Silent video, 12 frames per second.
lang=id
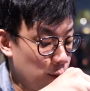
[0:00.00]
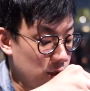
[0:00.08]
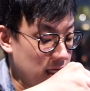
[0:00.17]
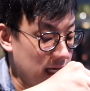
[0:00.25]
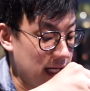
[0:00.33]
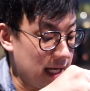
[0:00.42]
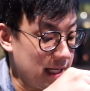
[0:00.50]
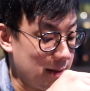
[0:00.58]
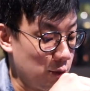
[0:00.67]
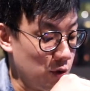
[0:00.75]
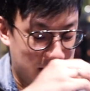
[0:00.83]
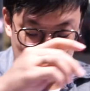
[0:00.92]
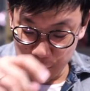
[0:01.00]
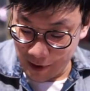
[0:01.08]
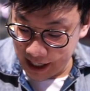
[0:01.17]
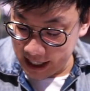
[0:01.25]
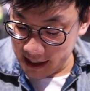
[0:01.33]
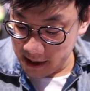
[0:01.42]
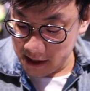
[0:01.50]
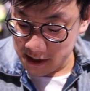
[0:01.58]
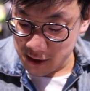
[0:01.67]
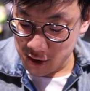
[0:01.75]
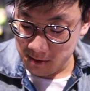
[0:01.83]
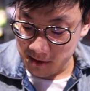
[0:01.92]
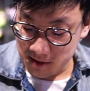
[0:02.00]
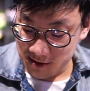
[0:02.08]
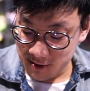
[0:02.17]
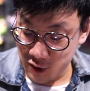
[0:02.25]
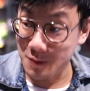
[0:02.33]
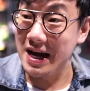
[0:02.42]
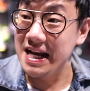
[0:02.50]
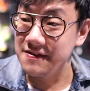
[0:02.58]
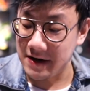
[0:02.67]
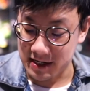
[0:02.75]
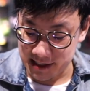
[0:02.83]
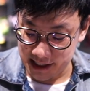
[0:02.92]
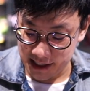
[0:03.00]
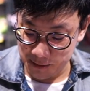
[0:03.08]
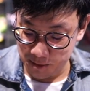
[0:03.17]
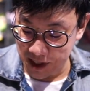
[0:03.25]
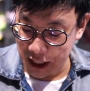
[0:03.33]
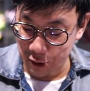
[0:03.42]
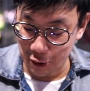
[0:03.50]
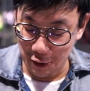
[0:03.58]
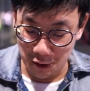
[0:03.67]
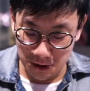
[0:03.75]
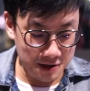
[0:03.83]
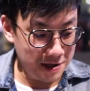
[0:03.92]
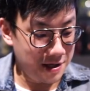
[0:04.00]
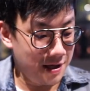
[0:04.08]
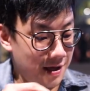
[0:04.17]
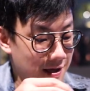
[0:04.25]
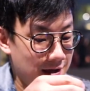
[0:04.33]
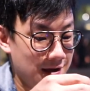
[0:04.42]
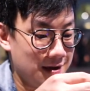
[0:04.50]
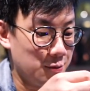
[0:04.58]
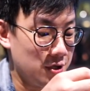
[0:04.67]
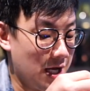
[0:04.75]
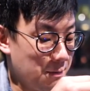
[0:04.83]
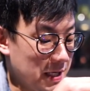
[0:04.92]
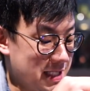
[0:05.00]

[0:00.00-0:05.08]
buat kalian yang belum pernah cobain cobain friends beli dulu kemudian